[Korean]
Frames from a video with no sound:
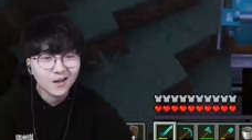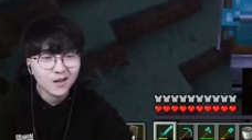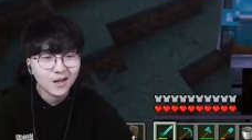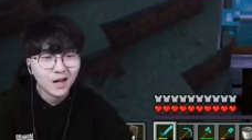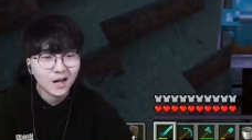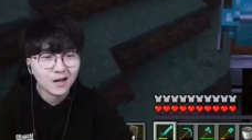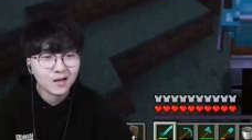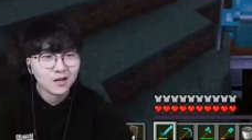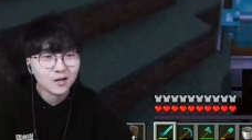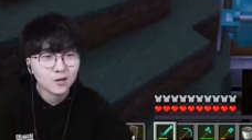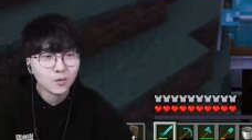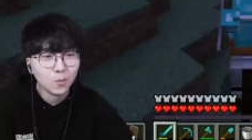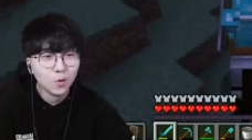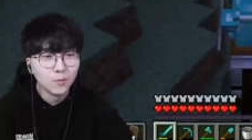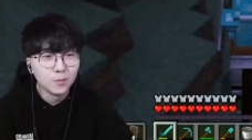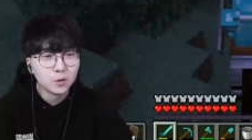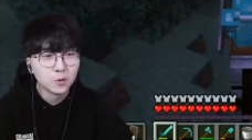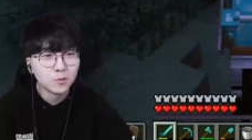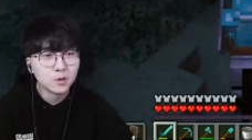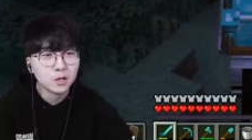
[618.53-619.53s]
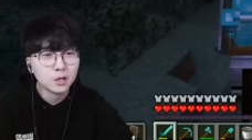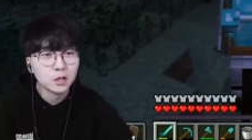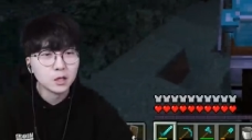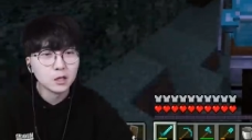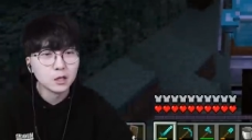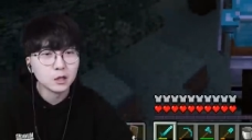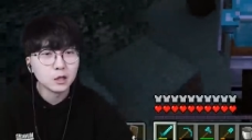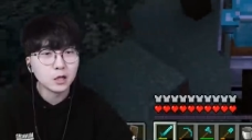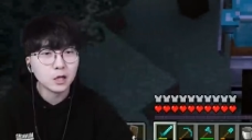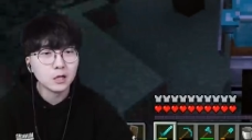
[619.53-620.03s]
안그래도 몸이 좀
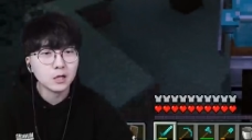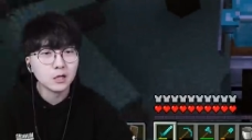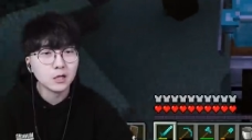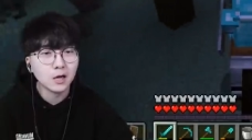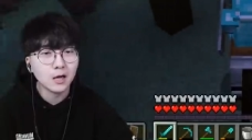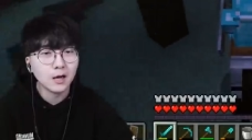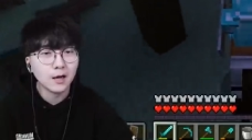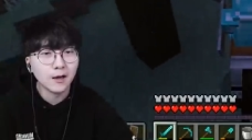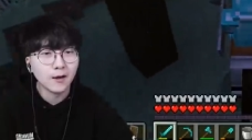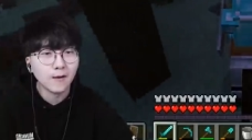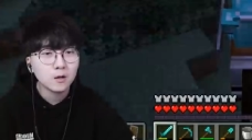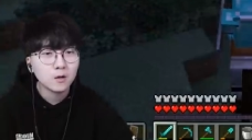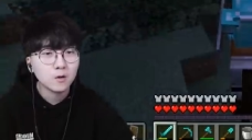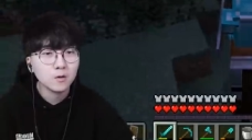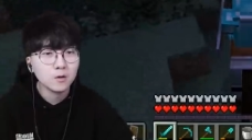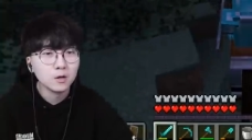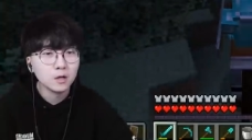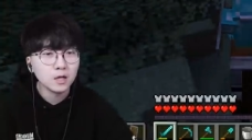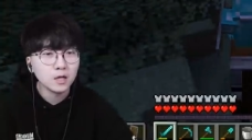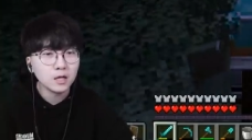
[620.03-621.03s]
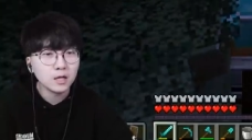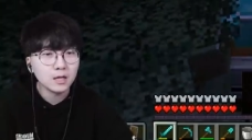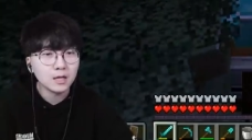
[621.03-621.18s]
근질근질했는데 오늘 이